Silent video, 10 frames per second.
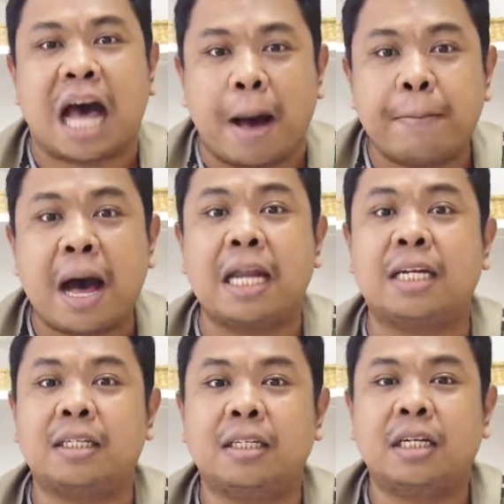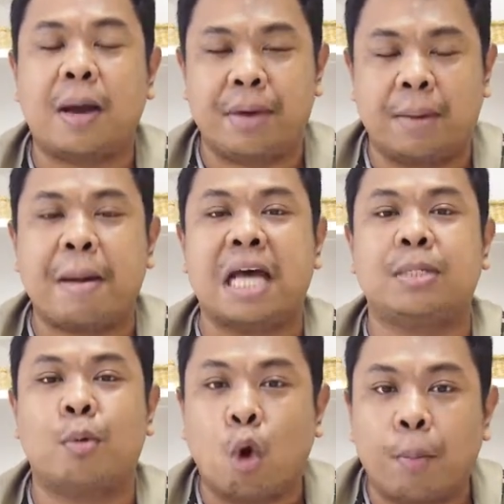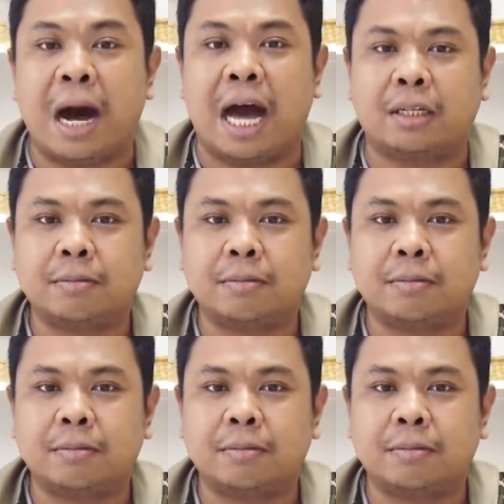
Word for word: 3,000 กับอีก 86 บาท